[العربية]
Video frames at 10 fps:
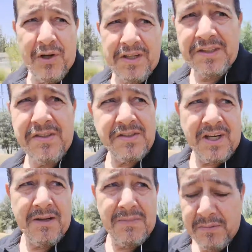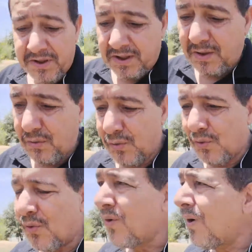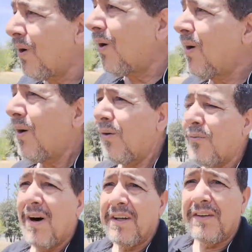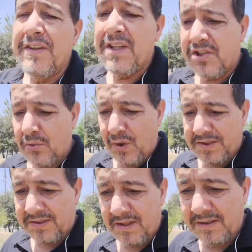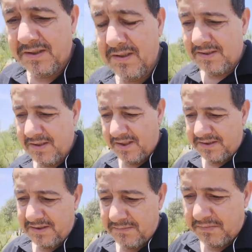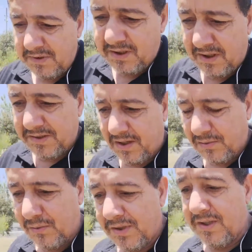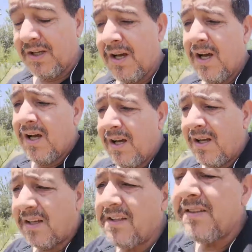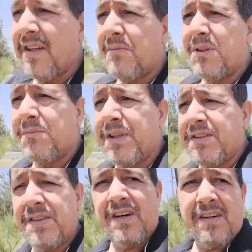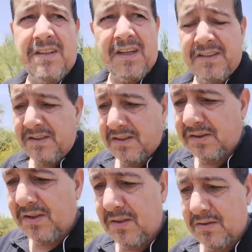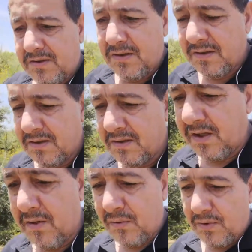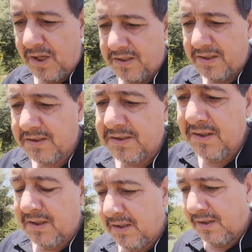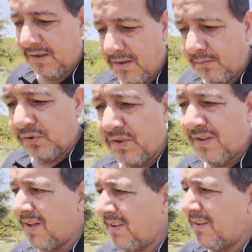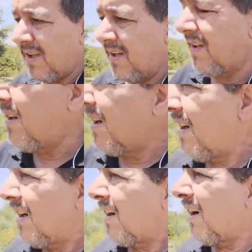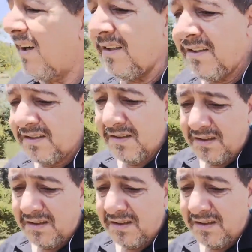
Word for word: عليه شحال ما بغينا و... وما يكفيناش الوقت اللي غادي اللي غنطرقوا ليه لكن دائما باختصار حنا غادي نطرقوا للحياه المتقاعد عن